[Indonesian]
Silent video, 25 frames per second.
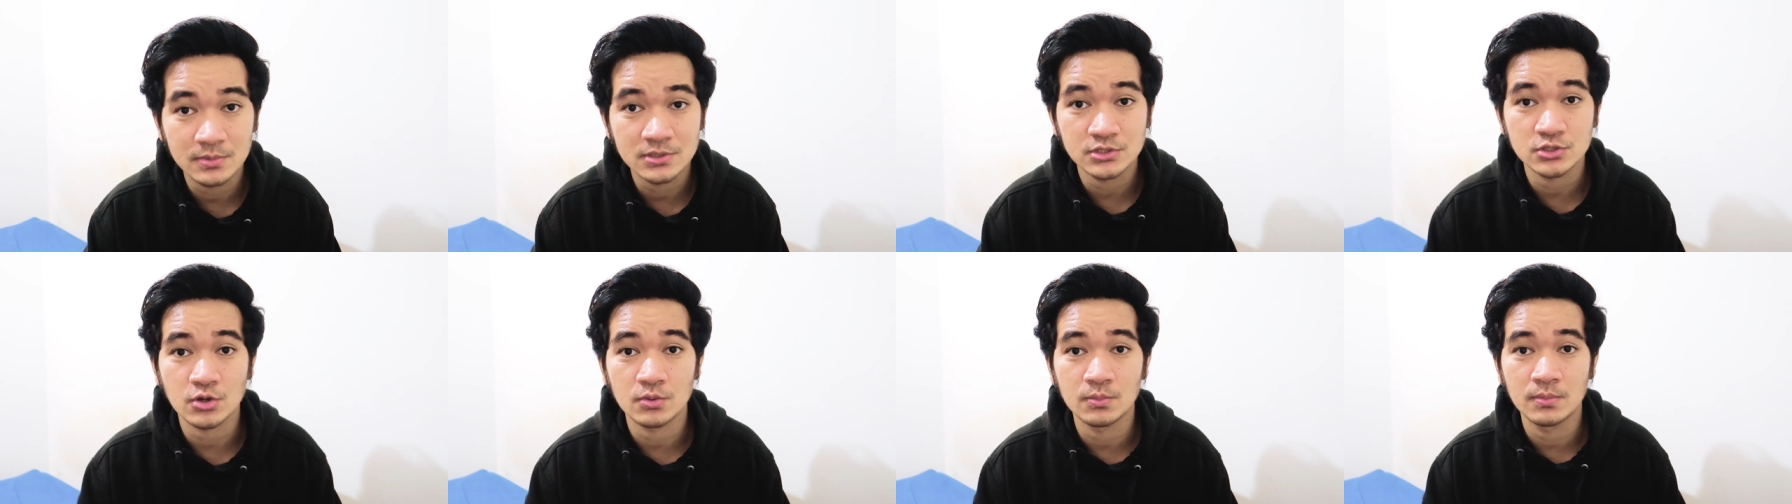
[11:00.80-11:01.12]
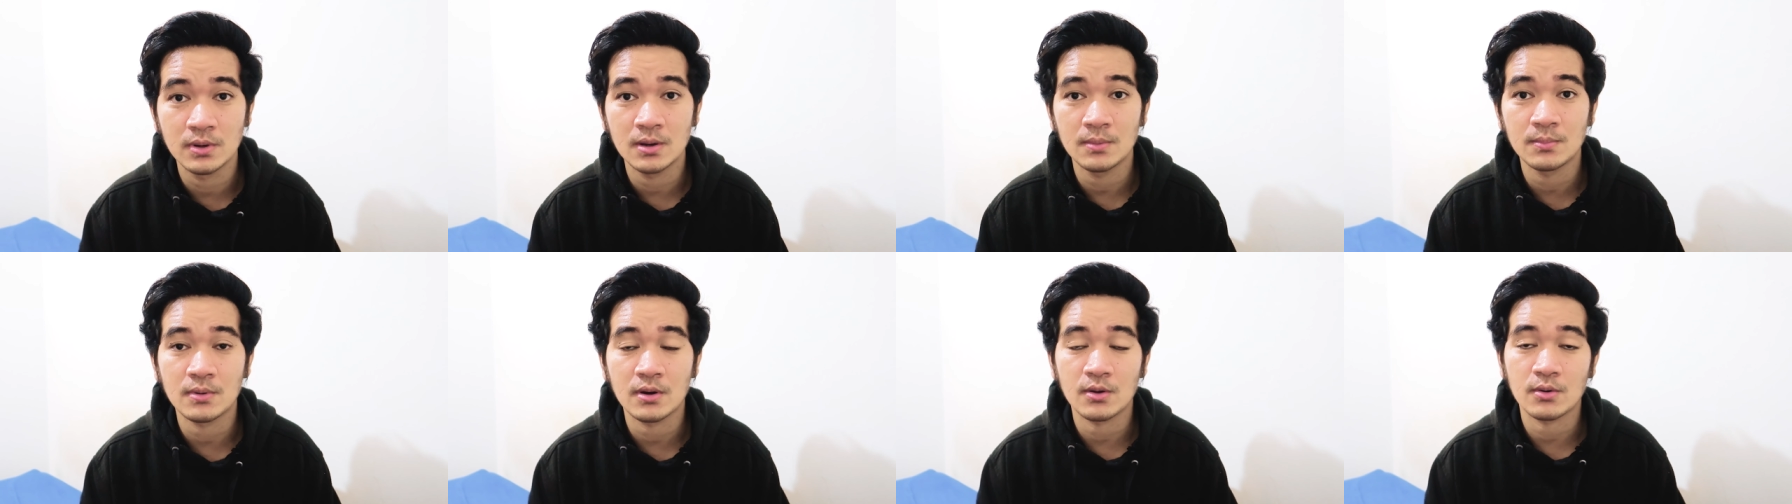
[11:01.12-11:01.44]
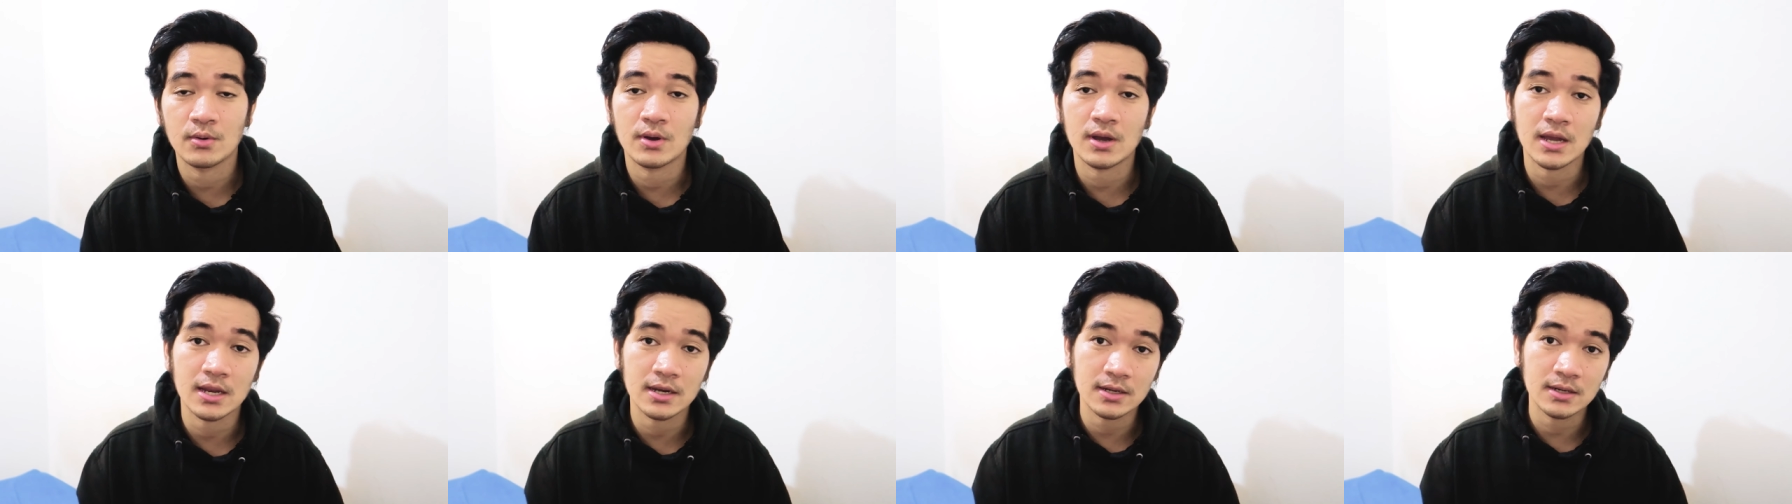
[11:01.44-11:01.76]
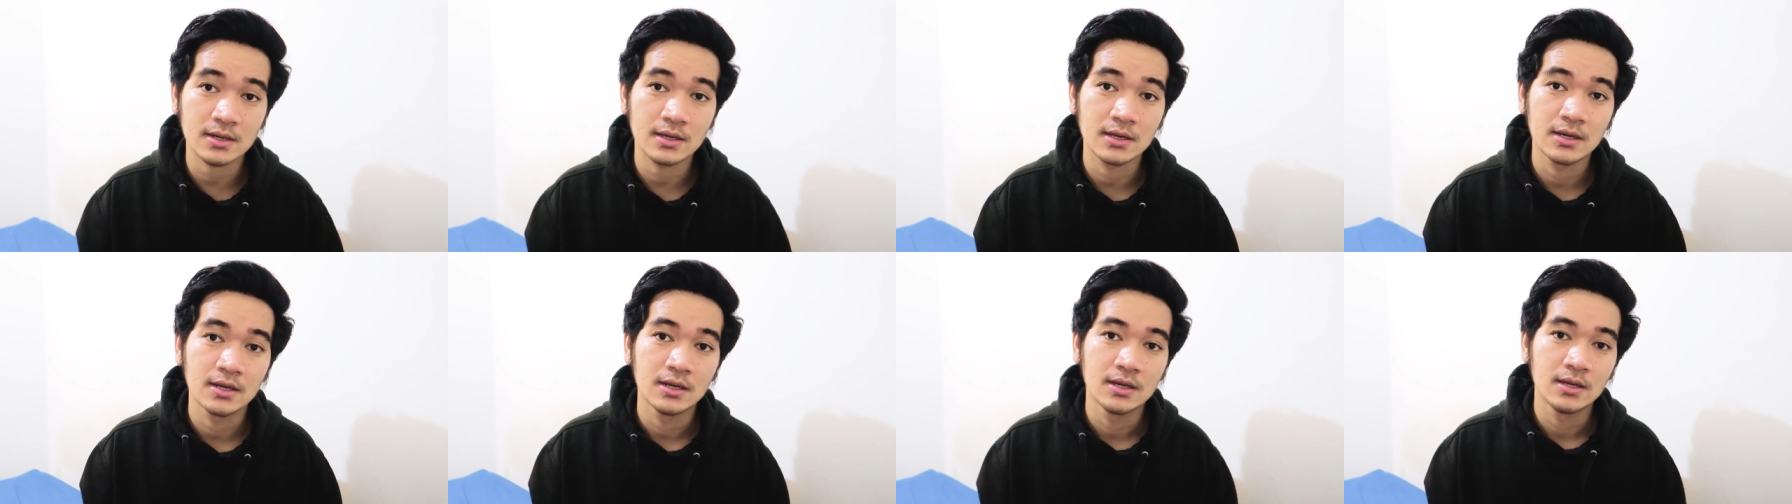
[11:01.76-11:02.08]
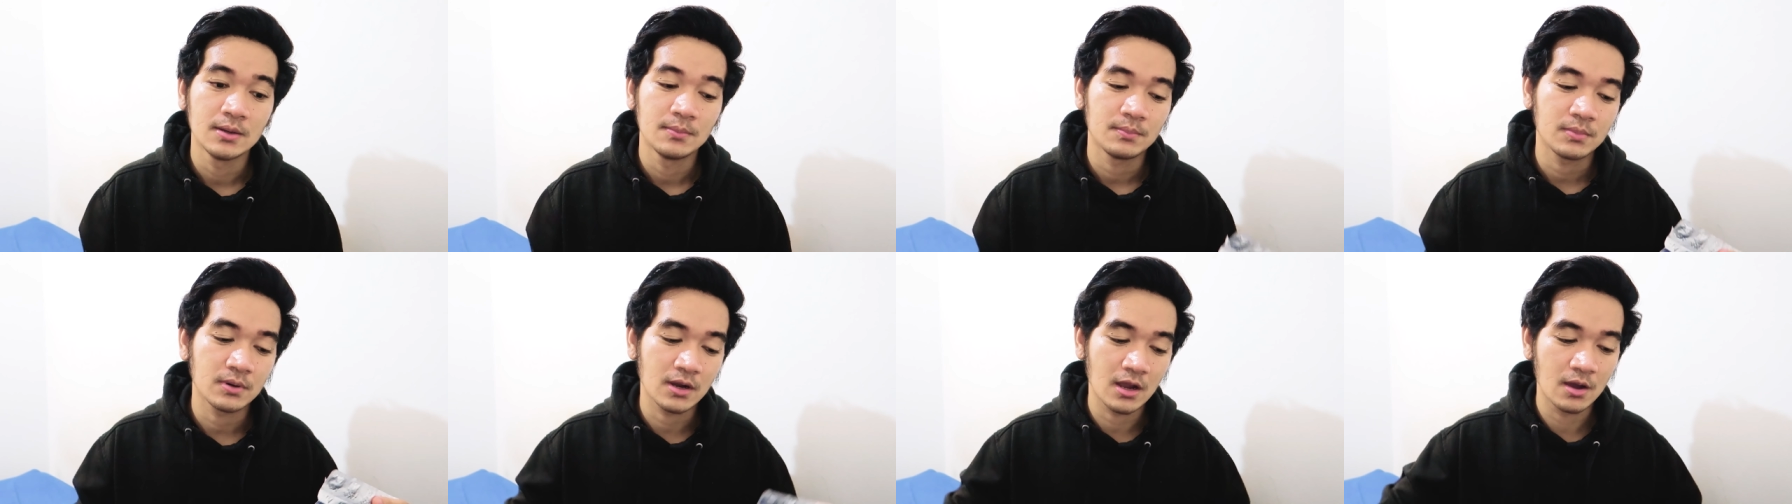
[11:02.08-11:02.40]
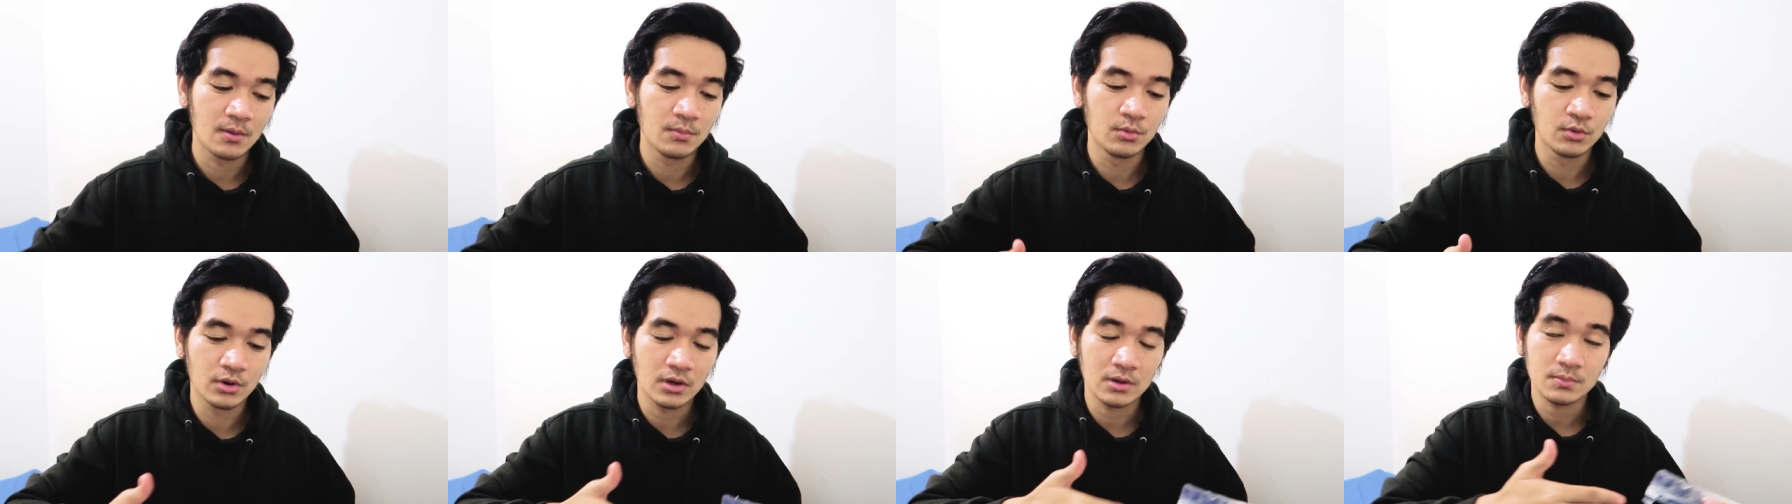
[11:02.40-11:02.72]
mencoba melakukan
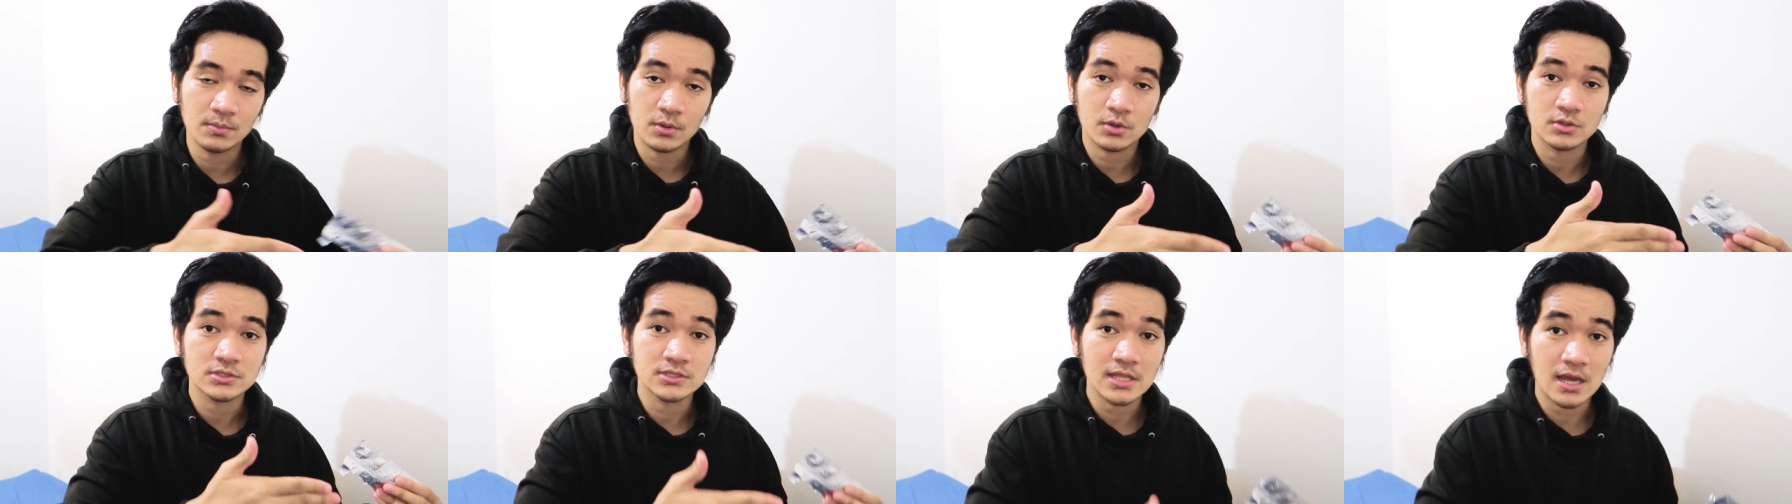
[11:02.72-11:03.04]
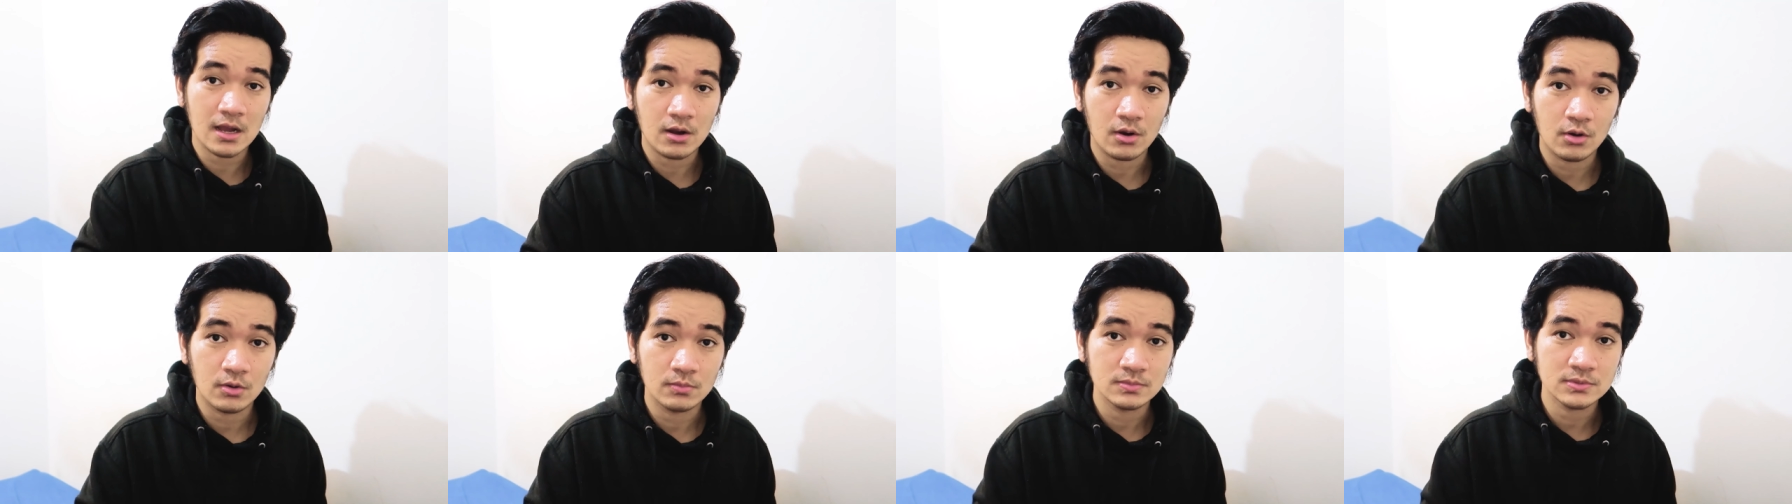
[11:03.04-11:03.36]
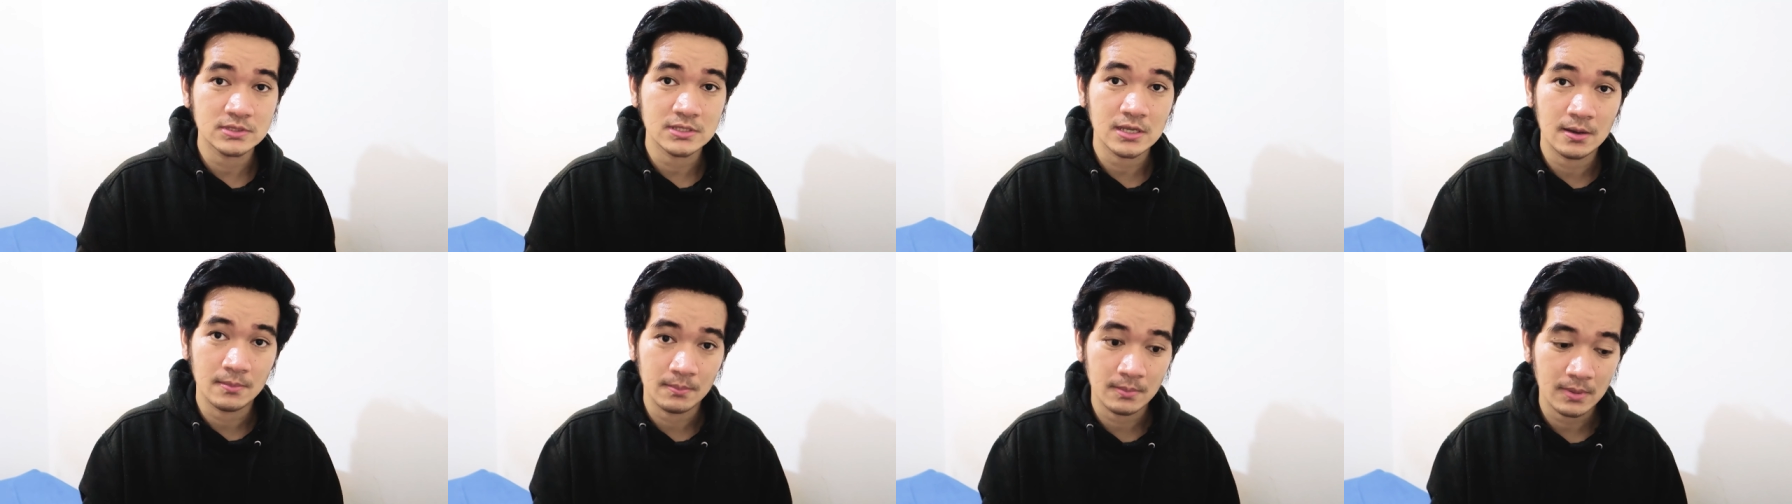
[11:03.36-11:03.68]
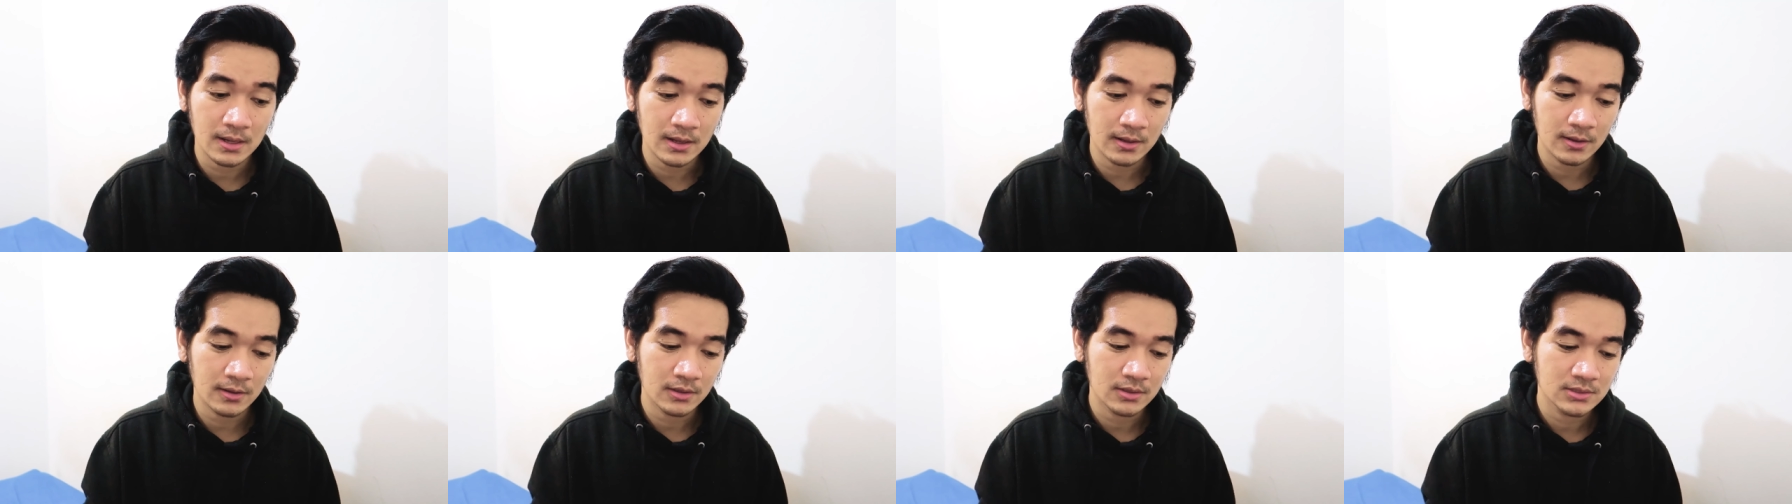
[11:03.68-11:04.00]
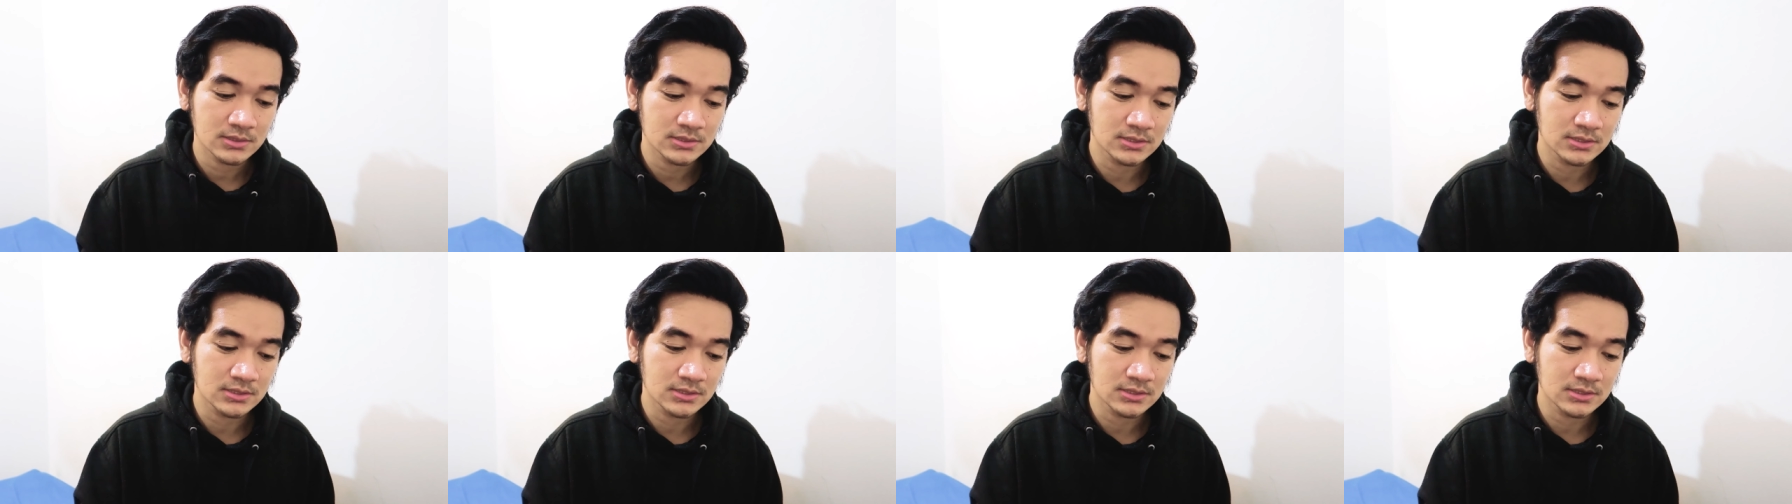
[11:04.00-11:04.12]
penggabungan prostakom sama